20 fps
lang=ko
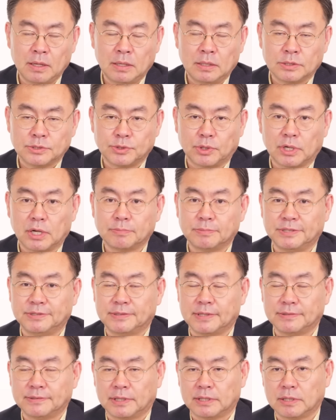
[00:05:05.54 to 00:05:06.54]
저랑
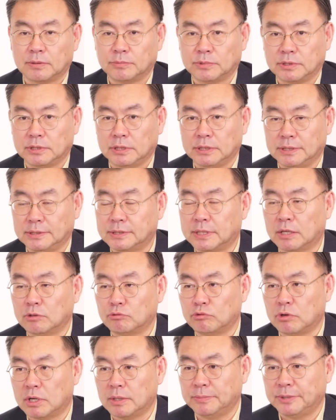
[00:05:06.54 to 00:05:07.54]
비슷한 사람들이
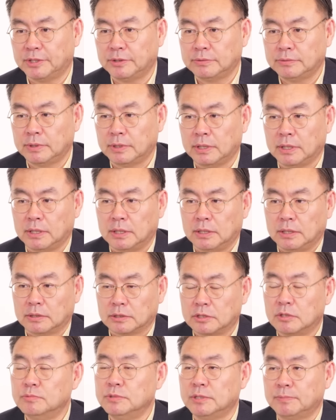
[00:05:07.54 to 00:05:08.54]
있다고 하면
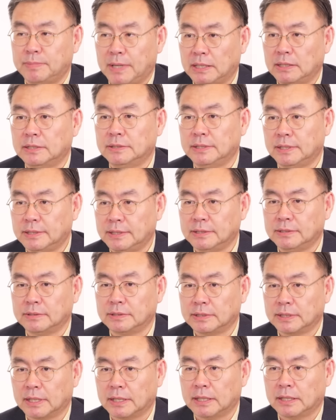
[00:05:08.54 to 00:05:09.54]
금리 빨리 내리는
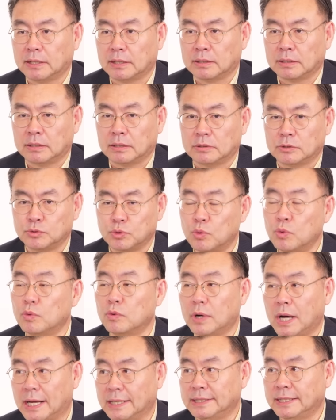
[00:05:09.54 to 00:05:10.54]
게 좋은
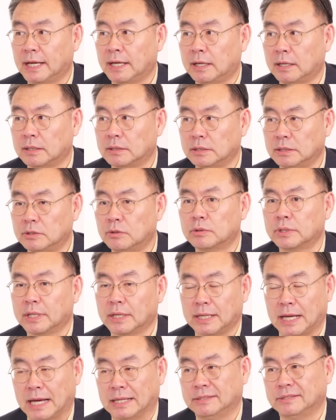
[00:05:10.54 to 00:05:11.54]
거 아니야 음. 이렇게
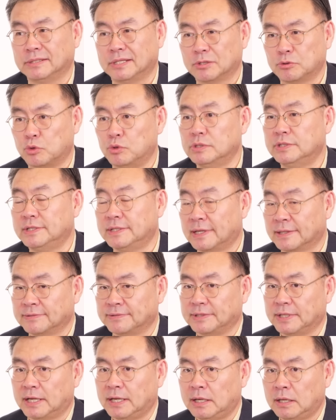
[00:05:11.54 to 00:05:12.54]
가는 게
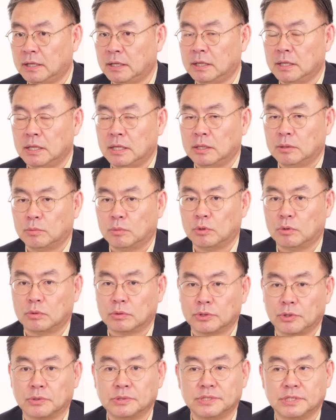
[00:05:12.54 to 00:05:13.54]
골디락스야 뭐
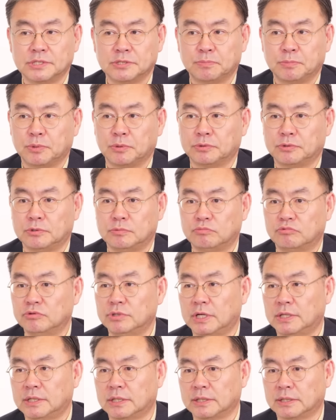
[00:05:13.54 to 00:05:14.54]
경제 지표들
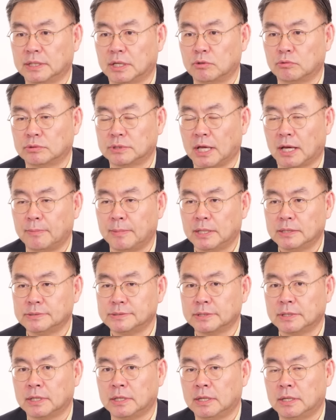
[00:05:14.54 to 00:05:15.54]
무난하게 나오고 다만
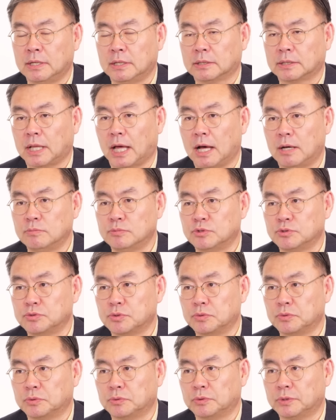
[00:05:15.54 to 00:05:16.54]
이제 다음 주
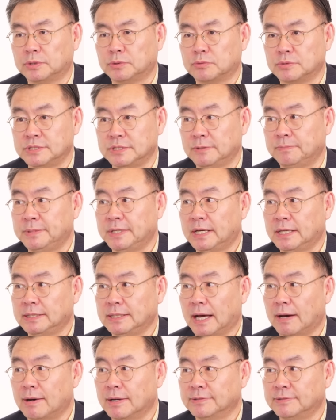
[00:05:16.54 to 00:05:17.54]
정도에 또 CPI
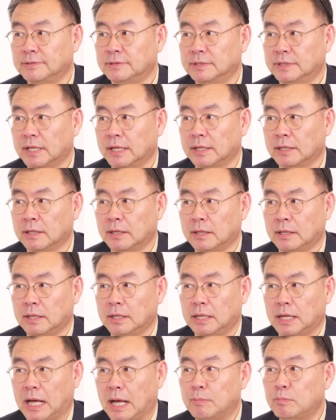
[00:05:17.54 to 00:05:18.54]
나왔을 때
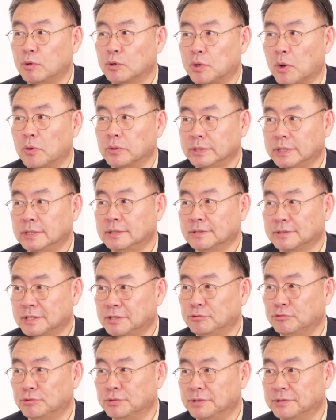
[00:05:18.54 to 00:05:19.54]
한번 경기 일으킬
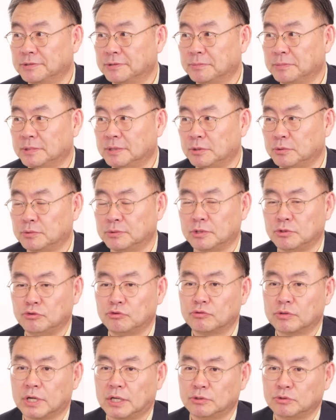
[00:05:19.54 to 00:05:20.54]
수는 있습니다. 요새 네.
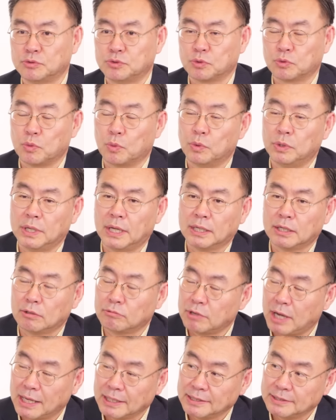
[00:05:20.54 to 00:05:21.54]
유가도 네. 조금
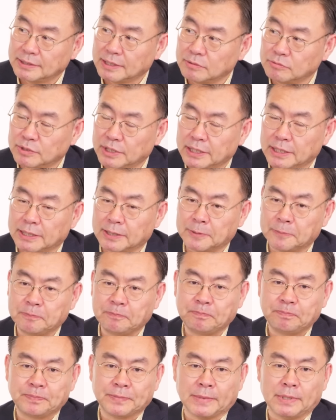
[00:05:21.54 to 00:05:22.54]
올라가고 하기 때문에
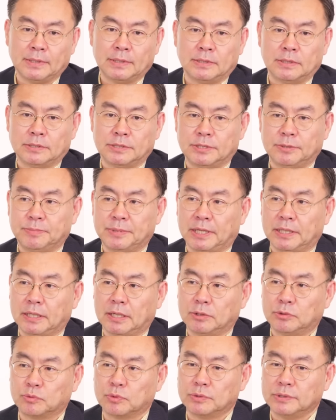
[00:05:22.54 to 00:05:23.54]

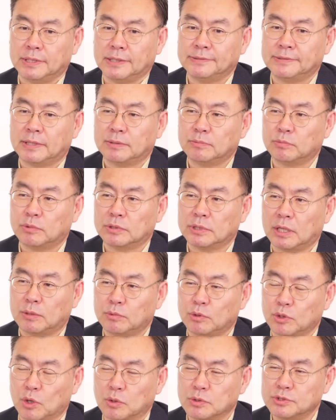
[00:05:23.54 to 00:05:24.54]
CPI가 또 예상보다 뭐
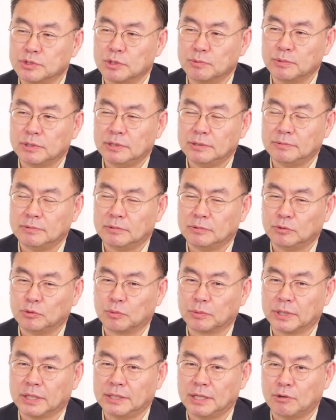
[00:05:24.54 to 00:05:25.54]
0.1
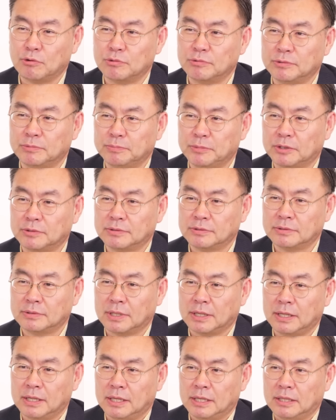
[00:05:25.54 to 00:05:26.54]
높게 나오면은
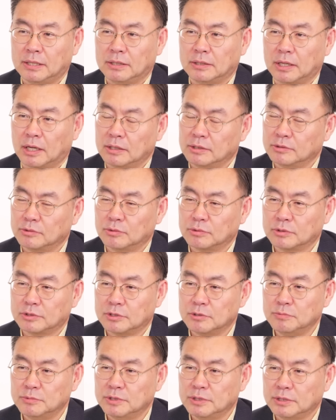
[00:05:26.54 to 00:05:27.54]
야 이거
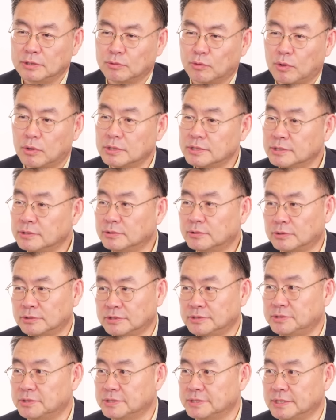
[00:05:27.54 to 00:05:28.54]
금리 훨씬 더
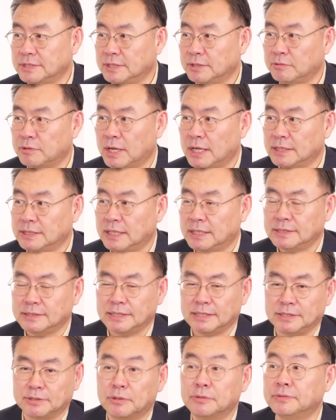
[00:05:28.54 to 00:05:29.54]
늦어지는 거 아니야? 이제
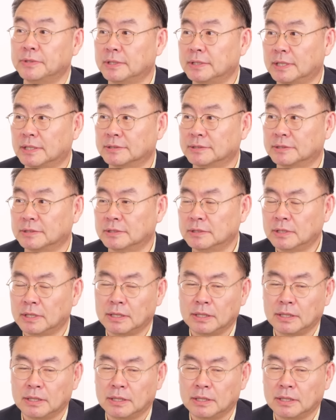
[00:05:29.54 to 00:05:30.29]
이런 생각들